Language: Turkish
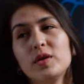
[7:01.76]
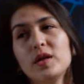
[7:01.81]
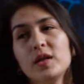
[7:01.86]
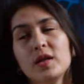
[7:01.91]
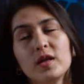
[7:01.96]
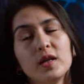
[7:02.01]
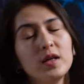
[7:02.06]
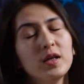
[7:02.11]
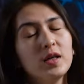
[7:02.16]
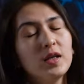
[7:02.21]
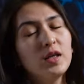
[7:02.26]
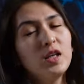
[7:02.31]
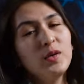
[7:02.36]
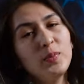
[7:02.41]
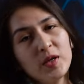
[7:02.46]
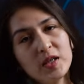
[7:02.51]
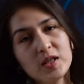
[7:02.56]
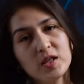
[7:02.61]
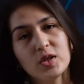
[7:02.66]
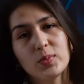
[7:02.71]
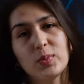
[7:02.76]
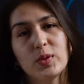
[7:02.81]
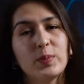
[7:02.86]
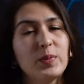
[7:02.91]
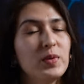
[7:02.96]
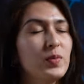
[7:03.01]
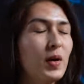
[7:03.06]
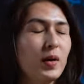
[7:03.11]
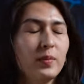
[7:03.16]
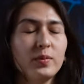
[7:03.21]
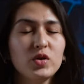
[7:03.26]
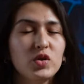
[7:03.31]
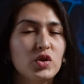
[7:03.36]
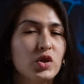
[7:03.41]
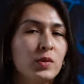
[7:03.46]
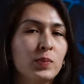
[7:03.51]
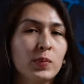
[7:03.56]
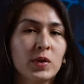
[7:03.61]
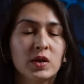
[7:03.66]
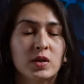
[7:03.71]
bir e, ipek kirpik bilmem bir
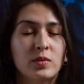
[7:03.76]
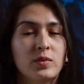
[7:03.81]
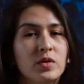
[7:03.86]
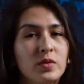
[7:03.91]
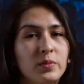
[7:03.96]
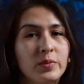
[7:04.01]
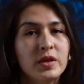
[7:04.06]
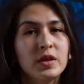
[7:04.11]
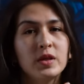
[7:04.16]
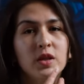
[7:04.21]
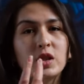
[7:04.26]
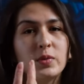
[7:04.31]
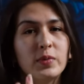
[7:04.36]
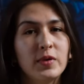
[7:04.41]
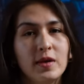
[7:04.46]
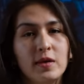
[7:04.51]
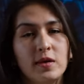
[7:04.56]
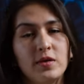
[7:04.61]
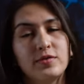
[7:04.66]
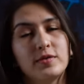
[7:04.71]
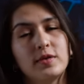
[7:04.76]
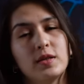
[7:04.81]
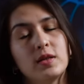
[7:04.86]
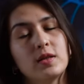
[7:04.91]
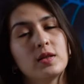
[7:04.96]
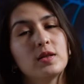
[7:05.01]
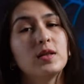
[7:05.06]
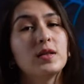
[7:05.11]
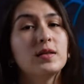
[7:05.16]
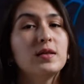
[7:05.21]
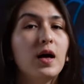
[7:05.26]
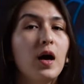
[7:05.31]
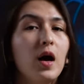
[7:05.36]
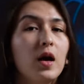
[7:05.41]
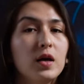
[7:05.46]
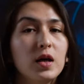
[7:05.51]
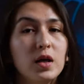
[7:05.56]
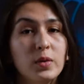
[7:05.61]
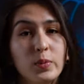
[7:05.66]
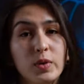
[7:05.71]
cilt bakımı, bir kirpik lifting ya da
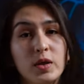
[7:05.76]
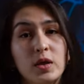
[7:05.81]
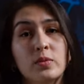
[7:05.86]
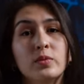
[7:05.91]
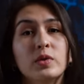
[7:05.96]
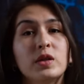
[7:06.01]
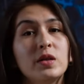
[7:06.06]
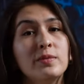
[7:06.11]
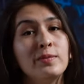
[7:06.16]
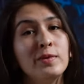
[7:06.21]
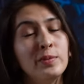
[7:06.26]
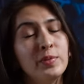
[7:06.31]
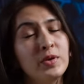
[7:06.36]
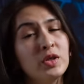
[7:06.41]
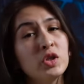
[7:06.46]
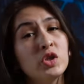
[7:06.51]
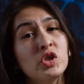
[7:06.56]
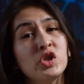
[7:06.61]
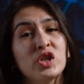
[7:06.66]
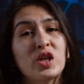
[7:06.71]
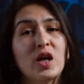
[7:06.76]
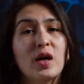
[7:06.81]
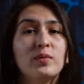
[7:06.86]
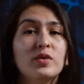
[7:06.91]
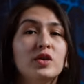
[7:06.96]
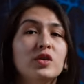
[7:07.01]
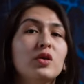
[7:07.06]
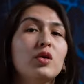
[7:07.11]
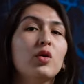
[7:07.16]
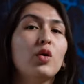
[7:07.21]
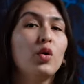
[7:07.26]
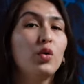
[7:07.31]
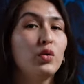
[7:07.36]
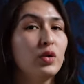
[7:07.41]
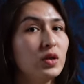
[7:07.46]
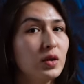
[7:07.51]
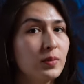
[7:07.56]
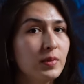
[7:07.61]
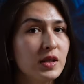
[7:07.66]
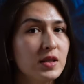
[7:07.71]
ayak bakımı gibi bir işlemleri
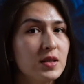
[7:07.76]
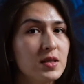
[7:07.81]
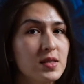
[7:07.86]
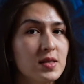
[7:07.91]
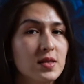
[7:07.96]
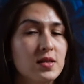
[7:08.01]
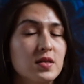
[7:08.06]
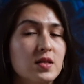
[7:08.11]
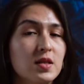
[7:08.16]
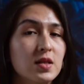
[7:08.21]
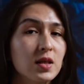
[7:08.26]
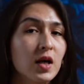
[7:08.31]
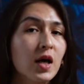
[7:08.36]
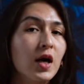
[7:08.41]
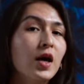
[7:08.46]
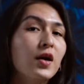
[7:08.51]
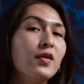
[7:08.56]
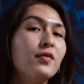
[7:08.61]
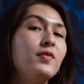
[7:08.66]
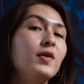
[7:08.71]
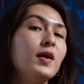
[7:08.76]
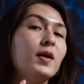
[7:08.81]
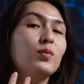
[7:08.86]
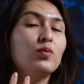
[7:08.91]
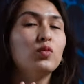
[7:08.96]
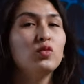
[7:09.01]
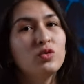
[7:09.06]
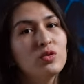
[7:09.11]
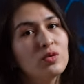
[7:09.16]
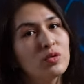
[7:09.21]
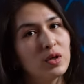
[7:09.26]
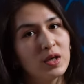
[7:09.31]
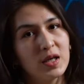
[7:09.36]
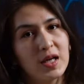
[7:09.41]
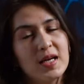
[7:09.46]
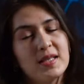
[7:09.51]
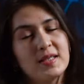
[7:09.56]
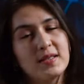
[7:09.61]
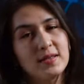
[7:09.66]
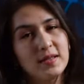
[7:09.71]
öğrenebilirsiniz ve
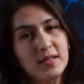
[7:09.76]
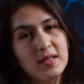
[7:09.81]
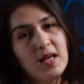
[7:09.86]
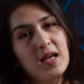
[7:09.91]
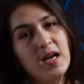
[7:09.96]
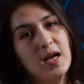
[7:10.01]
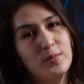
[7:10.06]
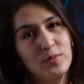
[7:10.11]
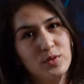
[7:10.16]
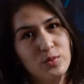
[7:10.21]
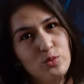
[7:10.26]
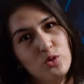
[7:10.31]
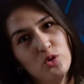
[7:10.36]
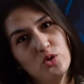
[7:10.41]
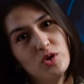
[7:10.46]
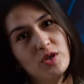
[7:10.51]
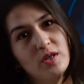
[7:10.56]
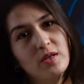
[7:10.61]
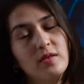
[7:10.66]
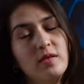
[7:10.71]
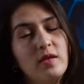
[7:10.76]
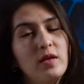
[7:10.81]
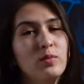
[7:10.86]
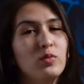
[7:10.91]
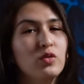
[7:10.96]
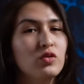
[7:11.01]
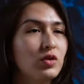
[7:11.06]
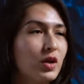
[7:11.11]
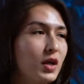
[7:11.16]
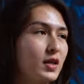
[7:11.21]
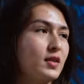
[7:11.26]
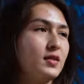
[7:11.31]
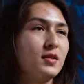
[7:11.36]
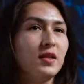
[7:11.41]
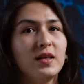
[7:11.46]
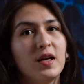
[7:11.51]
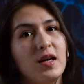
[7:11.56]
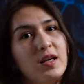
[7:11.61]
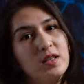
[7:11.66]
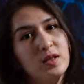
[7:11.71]
mutlaka size gelen bir müşterinin bunlardan
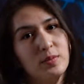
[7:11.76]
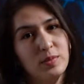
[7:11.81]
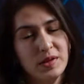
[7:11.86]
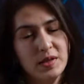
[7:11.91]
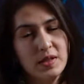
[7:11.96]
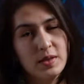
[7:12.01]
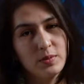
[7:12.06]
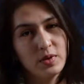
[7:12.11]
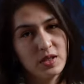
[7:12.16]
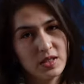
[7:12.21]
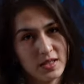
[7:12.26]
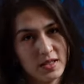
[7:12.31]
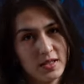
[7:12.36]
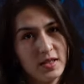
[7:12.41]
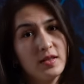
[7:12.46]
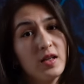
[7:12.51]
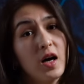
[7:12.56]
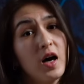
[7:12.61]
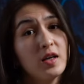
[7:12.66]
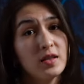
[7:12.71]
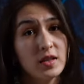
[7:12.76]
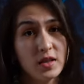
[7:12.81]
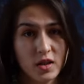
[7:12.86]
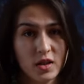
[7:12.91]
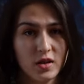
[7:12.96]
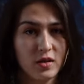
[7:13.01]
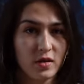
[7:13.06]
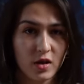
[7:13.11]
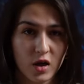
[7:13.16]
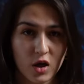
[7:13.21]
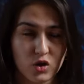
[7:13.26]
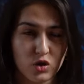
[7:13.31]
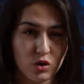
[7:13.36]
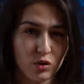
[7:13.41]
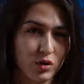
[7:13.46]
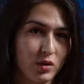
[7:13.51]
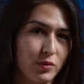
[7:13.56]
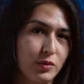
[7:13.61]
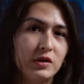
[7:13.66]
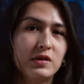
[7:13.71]
herhangi birisine daha da ihtiyacı
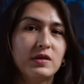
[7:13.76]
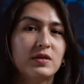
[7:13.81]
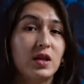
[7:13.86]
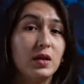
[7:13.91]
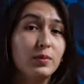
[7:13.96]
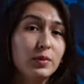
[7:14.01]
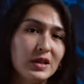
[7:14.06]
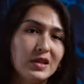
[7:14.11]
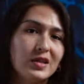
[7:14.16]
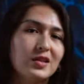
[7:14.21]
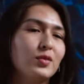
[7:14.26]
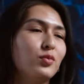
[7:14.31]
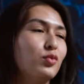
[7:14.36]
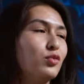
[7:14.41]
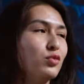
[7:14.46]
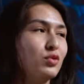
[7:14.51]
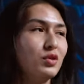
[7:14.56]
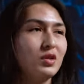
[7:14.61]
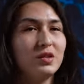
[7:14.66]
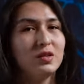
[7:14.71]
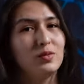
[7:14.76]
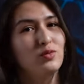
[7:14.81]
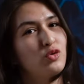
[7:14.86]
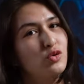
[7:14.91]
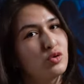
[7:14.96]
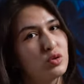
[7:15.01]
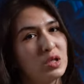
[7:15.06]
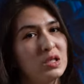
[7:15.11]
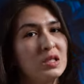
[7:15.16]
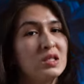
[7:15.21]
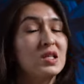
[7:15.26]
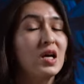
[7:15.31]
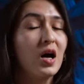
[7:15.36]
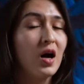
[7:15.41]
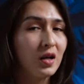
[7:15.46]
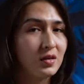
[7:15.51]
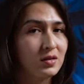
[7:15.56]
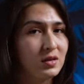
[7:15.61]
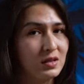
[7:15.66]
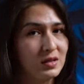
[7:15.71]
olabilir. Tabii ki de bunları da müşterinize
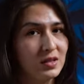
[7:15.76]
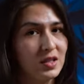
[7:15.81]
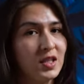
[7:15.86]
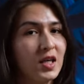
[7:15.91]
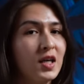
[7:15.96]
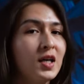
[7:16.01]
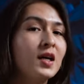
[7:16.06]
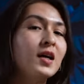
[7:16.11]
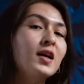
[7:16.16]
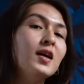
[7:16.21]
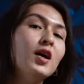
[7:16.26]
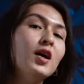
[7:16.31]
anlatarak